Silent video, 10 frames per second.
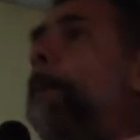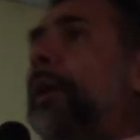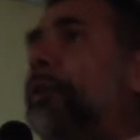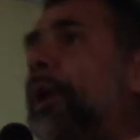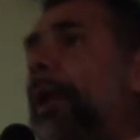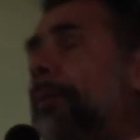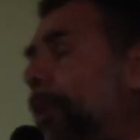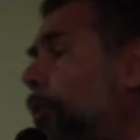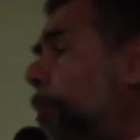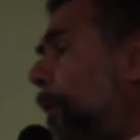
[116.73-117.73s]
pero a la
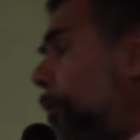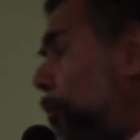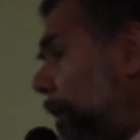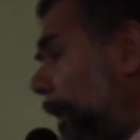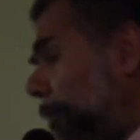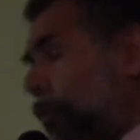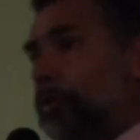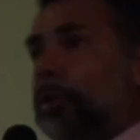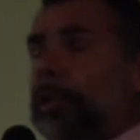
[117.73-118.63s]
vez nos perjudica mucho.